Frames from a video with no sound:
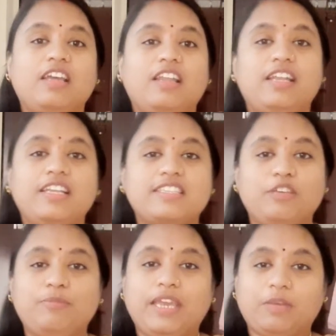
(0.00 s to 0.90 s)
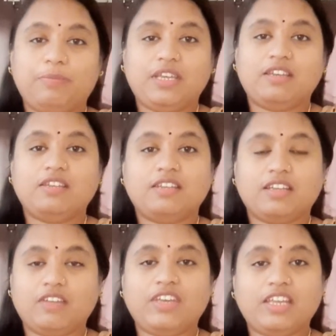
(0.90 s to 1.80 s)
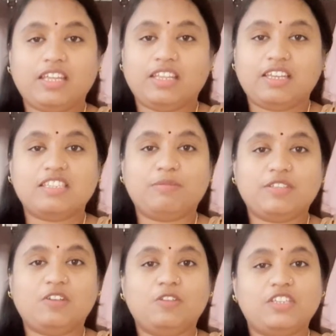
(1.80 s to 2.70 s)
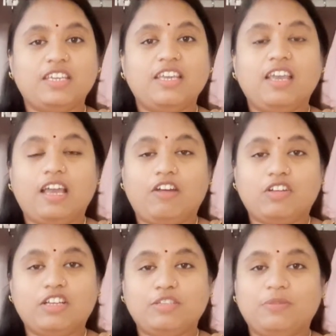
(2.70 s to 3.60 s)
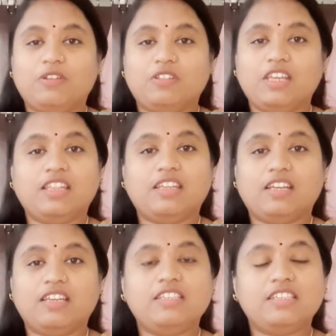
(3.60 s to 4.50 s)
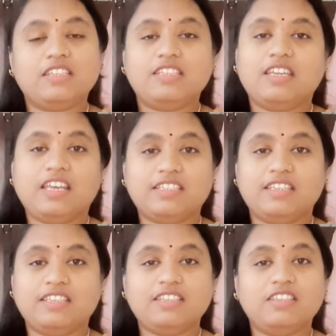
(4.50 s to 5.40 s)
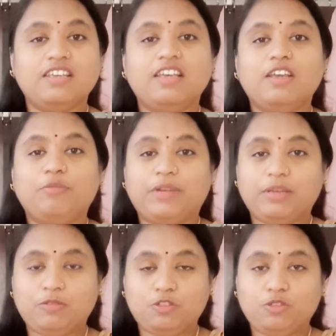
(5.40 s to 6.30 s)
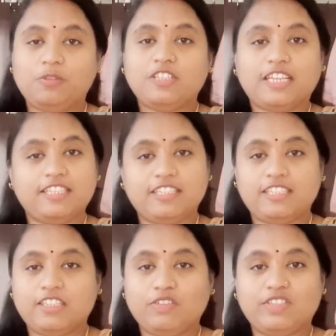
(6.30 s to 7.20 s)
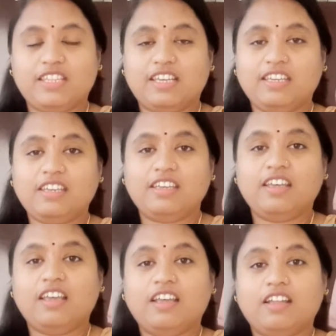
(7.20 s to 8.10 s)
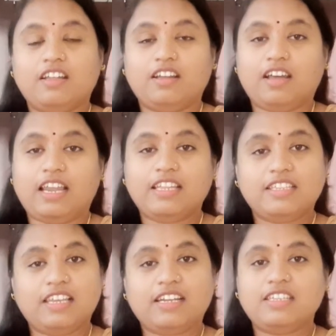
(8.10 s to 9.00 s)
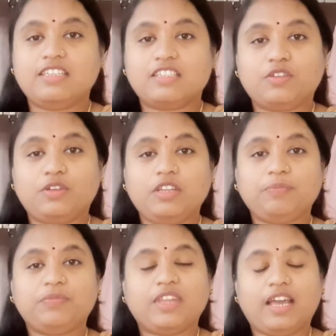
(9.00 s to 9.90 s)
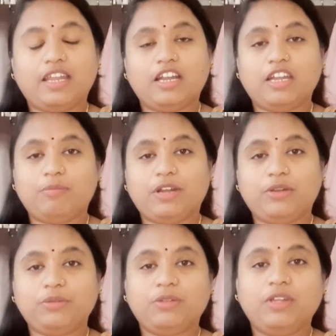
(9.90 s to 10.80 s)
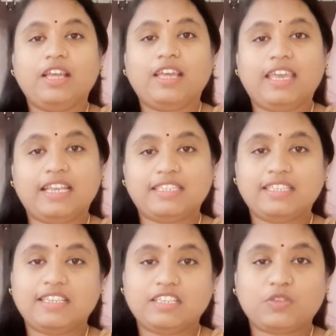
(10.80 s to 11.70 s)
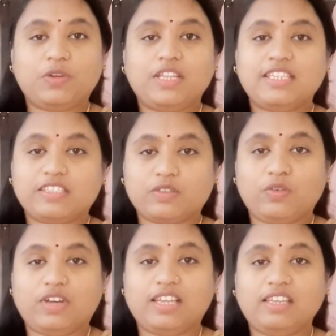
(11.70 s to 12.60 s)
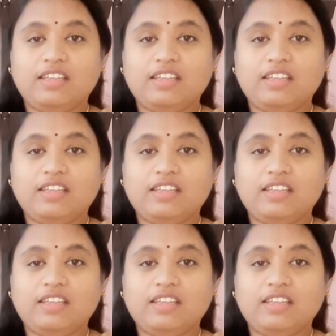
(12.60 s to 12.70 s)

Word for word: లేడీస్కి బ్యాక్ పెయిన్ ఇంకా వేరే ఏదైనా సమస్యలు వచ్చే అవకాశం ఉంటుంది అందుకని చిన్న చిన్న ఎక్సర్సైజెస్ మనం యూట్యూబ్లో సెర్చ్ చేస్తే వస్తాయి అలా సెలెక్ట్ చేసుకొని అరగంట పాటు ఎక్సర్సైజెస్ కూడా చేసుకోవాలి